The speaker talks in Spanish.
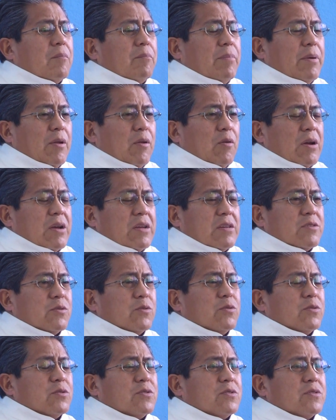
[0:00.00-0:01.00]
Pero
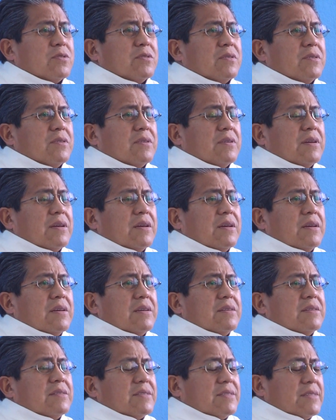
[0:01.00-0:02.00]
Jesús
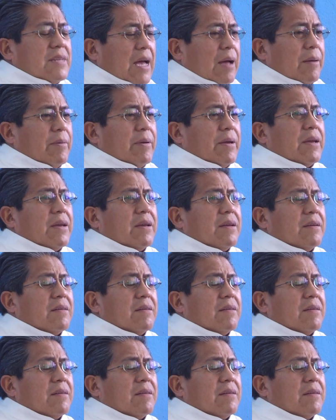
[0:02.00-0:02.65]
sabe